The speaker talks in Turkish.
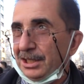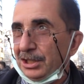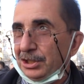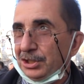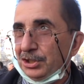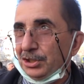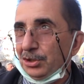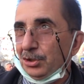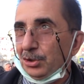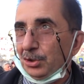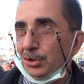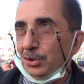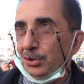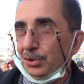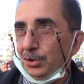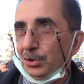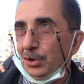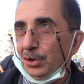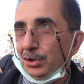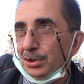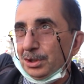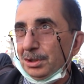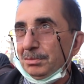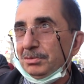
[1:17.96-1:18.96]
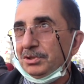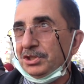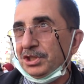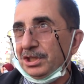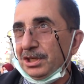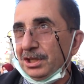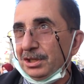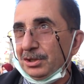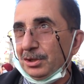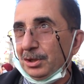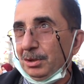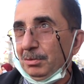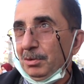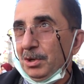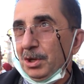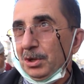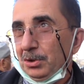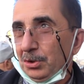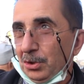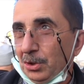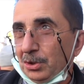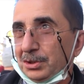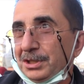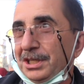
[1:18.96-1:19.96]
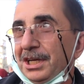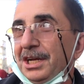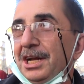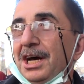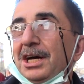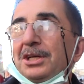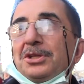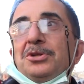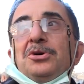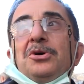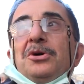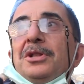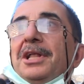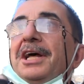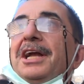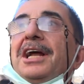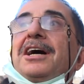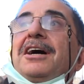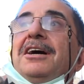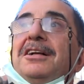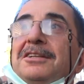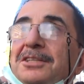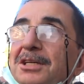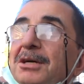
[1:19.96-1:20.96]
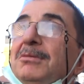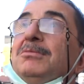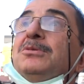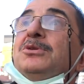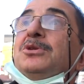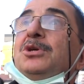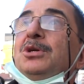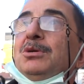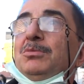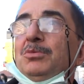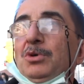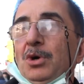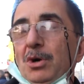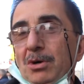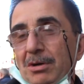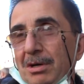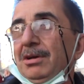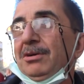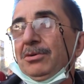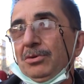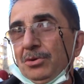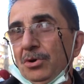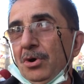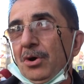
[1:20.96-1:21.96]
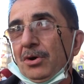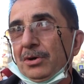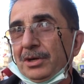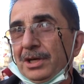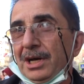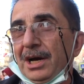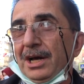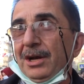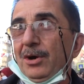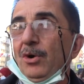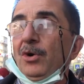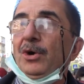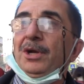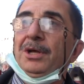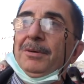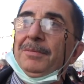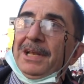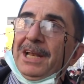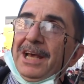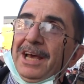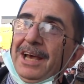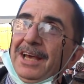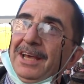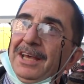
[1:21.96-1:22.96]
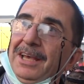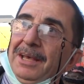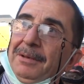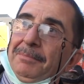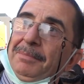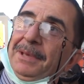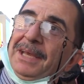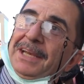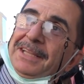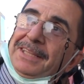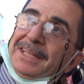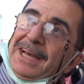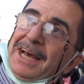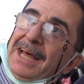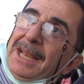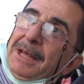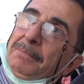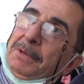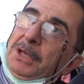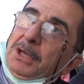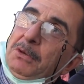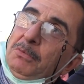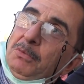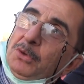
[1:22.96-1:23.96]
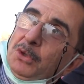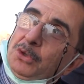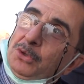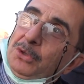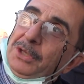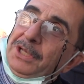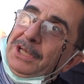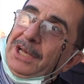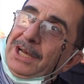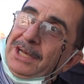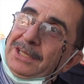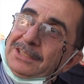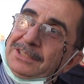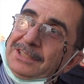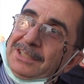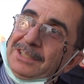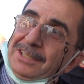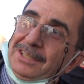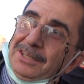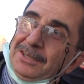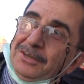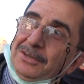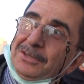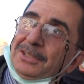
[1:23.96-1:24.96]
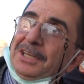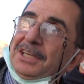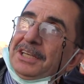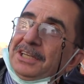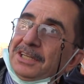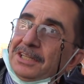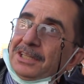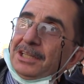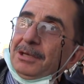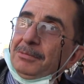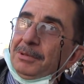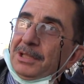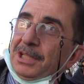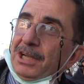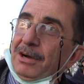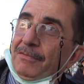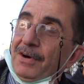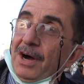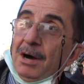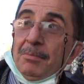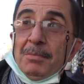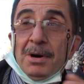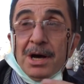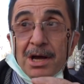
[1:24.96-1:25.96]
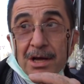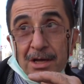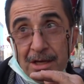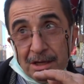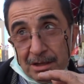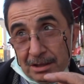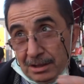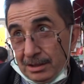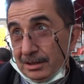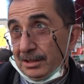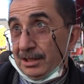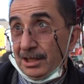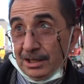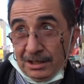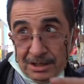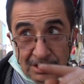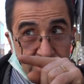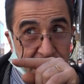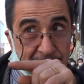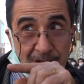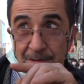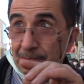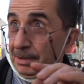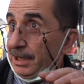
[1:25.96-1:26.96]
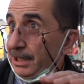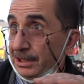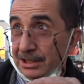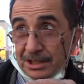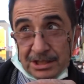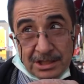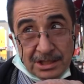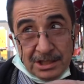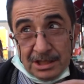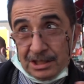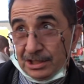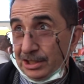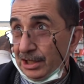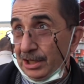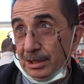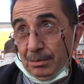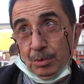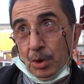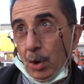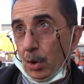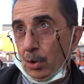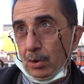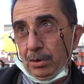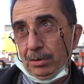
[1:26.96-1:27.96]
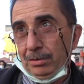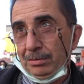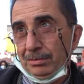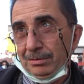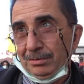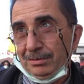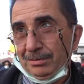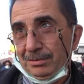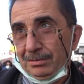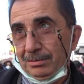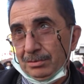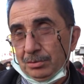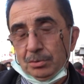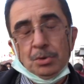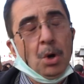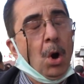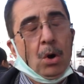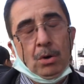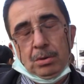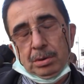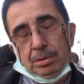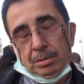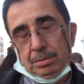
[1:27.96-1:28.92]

geçiyor onu gördüğüm için alıyorum. Yoksa nakdi olarak alacağım durum yok. Yok yani ona bile bir tane bir ümit dünyası. O da yılda bir defa ama dediğiniz gibi eskisi şeyim yok. Güveniniz yok.